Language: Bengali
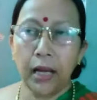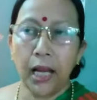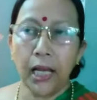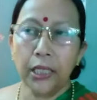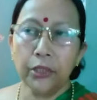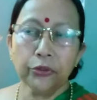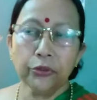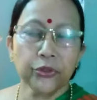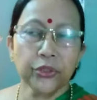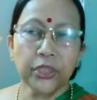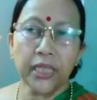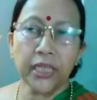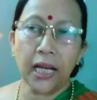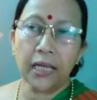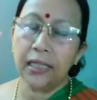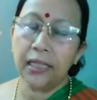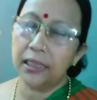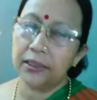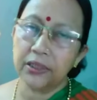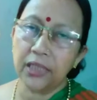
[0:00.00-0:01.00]
আয়ত্তে
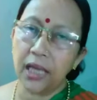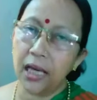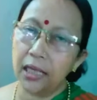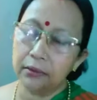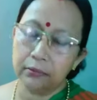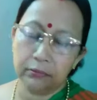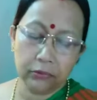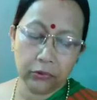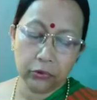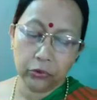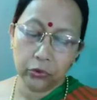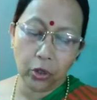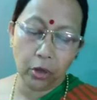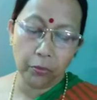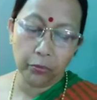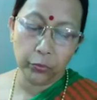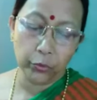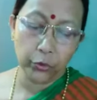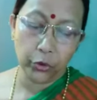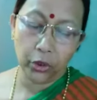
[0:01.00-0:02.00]
রাখা তার
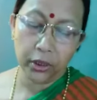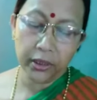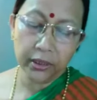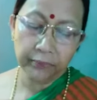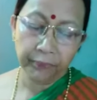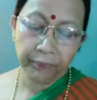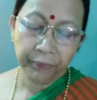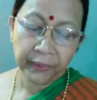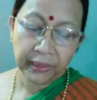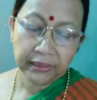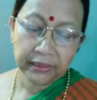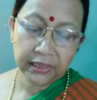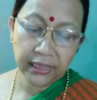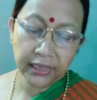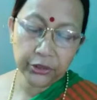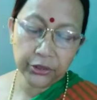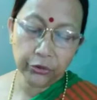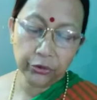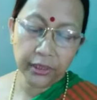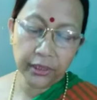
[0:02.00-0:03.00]
কম্য নয়
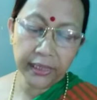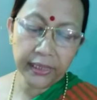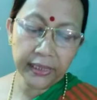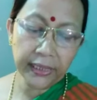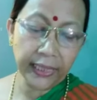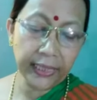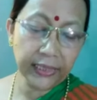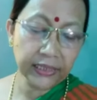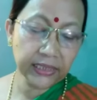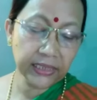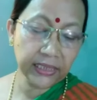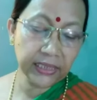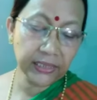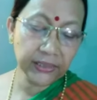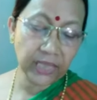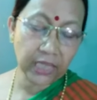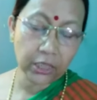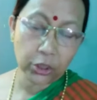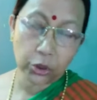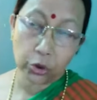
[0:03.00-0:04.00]
সেই জন্যেই এ ছেলে
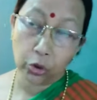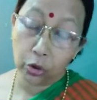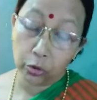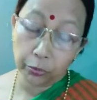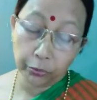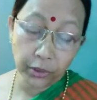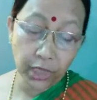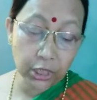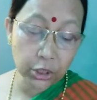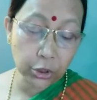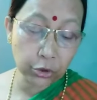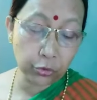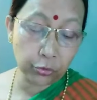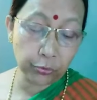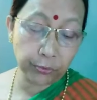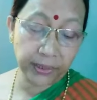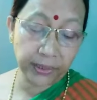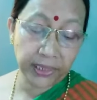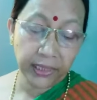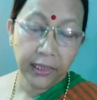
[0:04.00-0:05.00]
তার সর্বনাশ
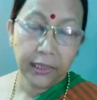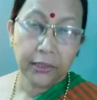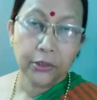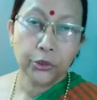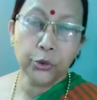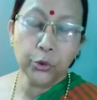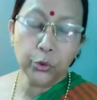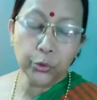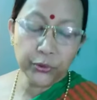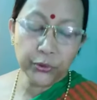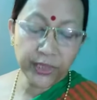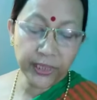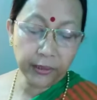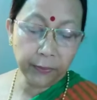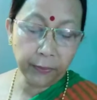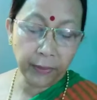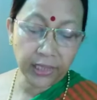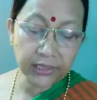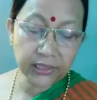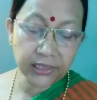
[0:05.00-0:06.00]
করবে যুদ্ধের
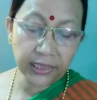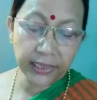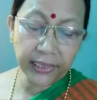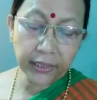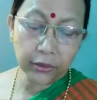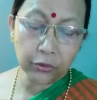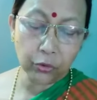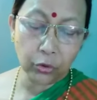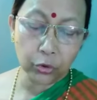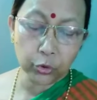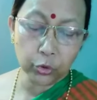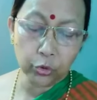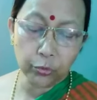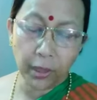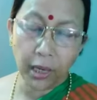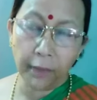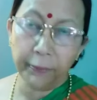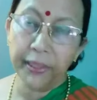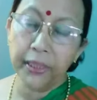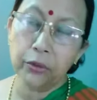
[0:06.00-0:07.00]
বাজারে
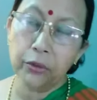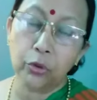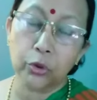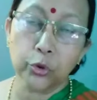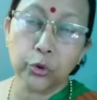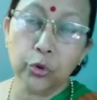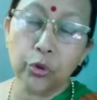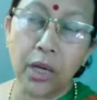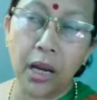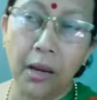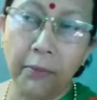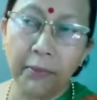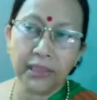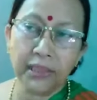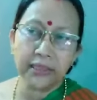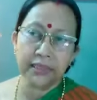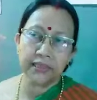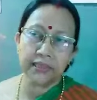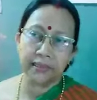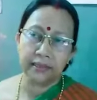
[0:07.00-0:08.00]
কতভাবে কত
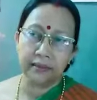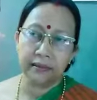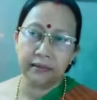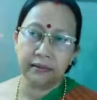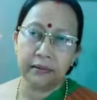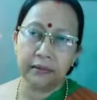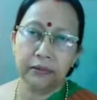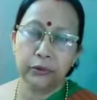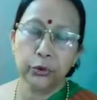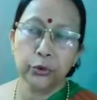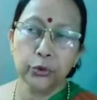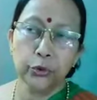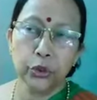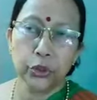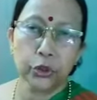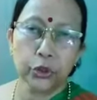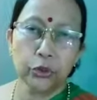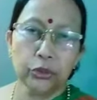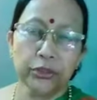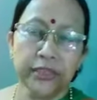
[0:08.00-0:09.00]
কামাচ্ছে যুদ্ধ
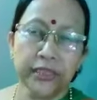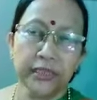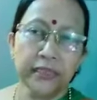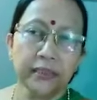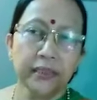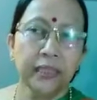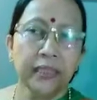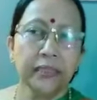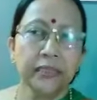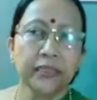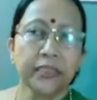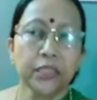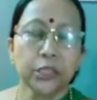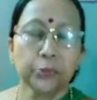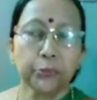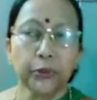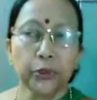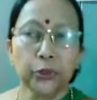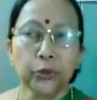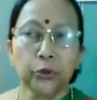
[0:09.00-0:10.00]
চলছে
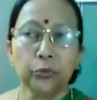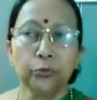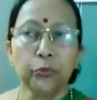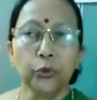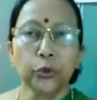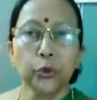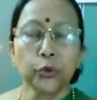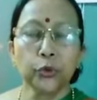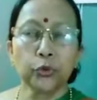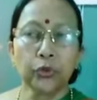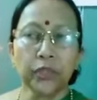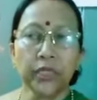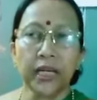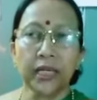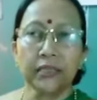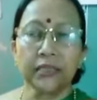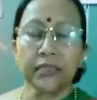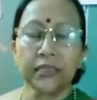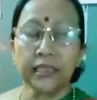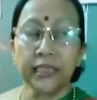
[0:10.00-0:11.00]
জিনিসপত্র মজুত করে
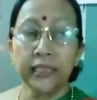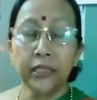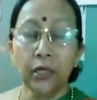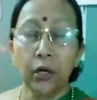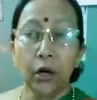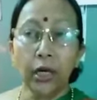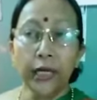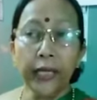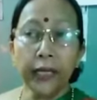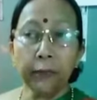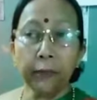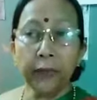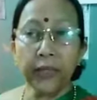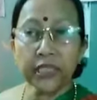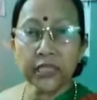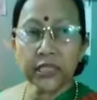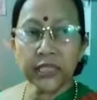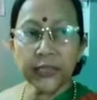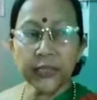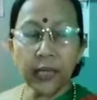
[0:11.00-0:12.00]
রাখছে অনেক
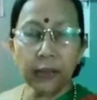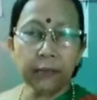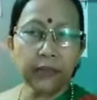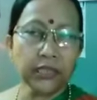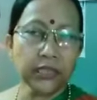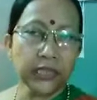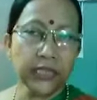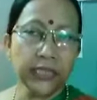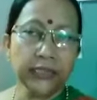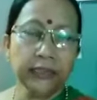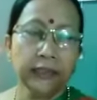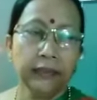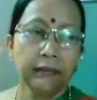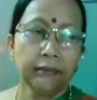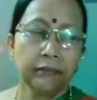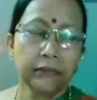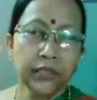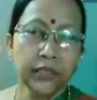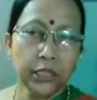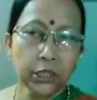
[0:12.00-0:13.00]
বেশি দামে সেই
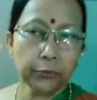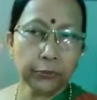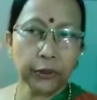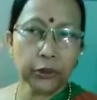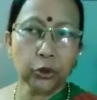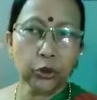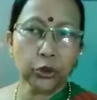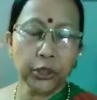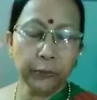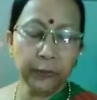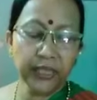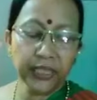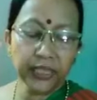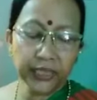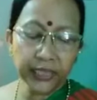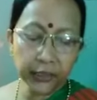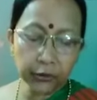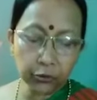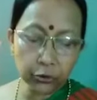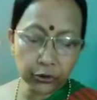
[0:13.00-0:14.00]
জিনিসপত্র সে
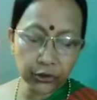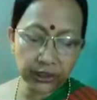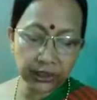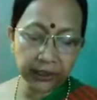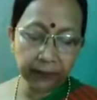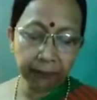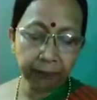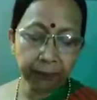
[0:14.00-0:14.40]
বিক্রি করছে